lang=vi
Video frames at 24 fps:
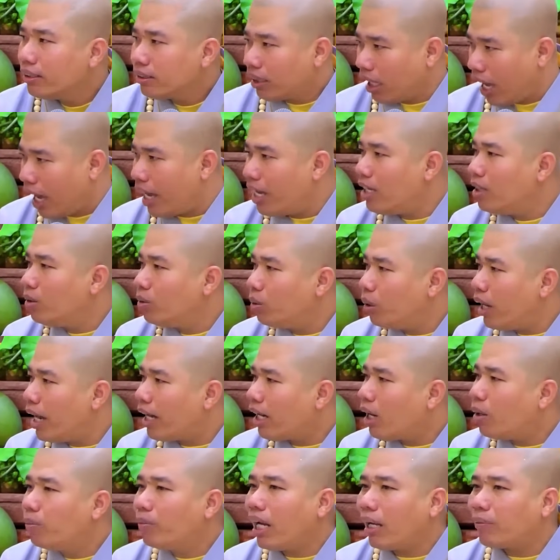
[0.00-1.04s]
tệ
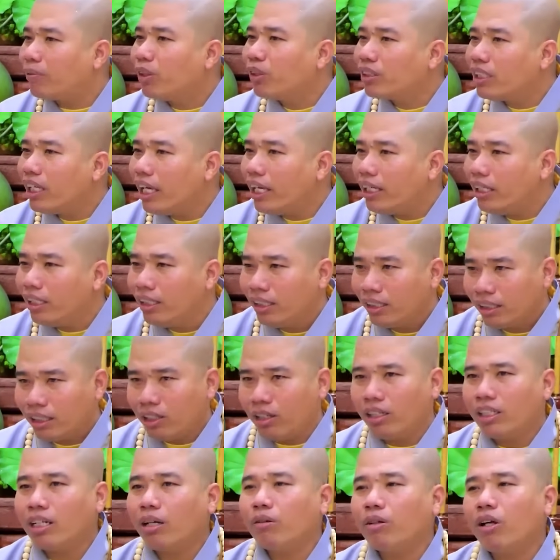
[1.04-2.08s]
quá không làm được gì?
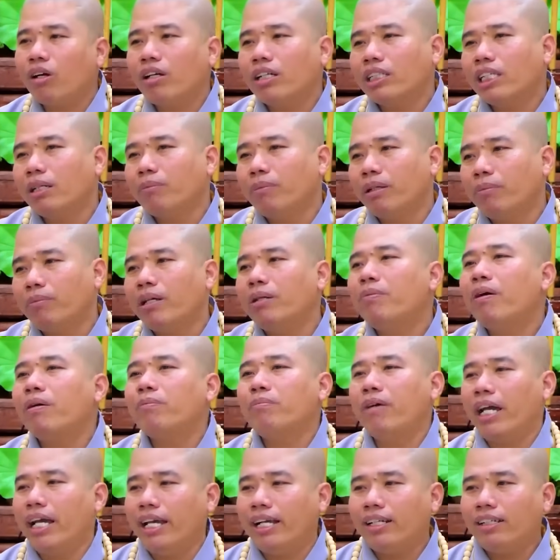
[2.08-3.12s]
Nói câu đó có chừng mình bị
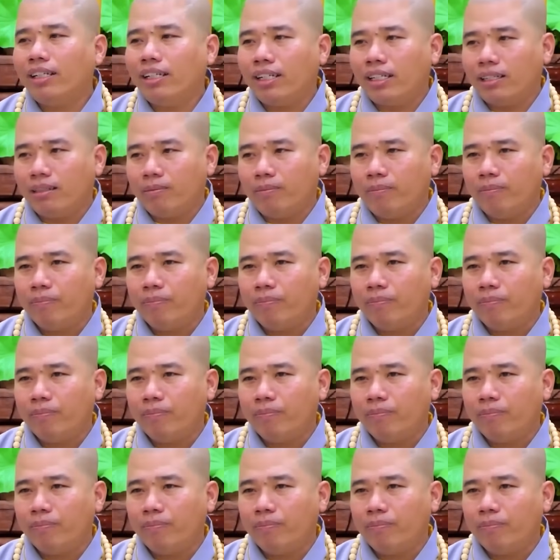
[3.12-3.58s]
bắt bẻ nghe.